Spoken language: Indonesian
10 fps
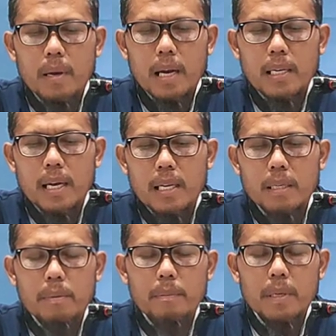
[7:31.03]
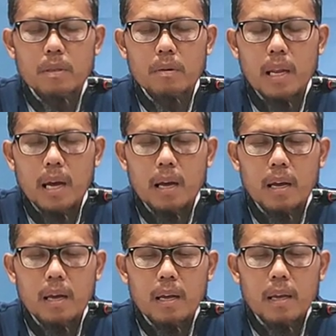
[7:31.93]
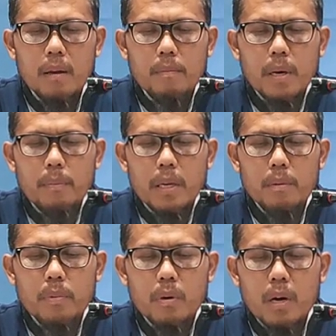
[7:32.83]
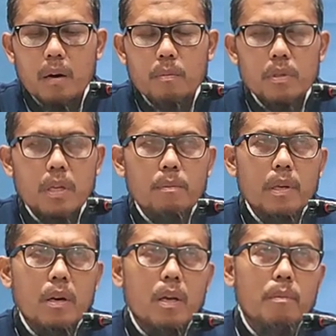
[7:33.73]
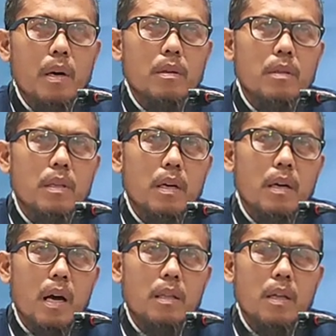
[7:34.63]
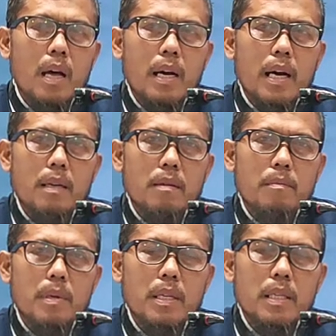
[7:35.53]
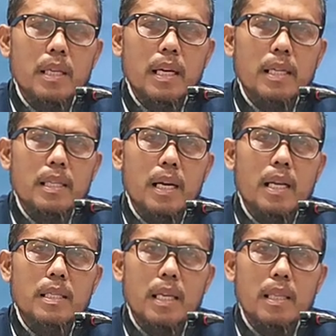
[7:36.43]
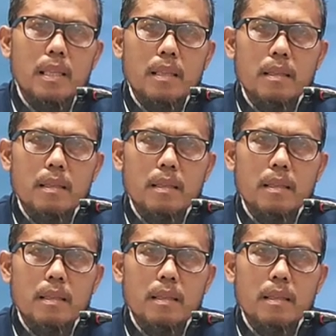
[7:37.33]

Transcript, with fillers: Maka dengan sebab itulah Bapak Ibu kaum muslimin rahimakumullah Allah akan meninggikan derajat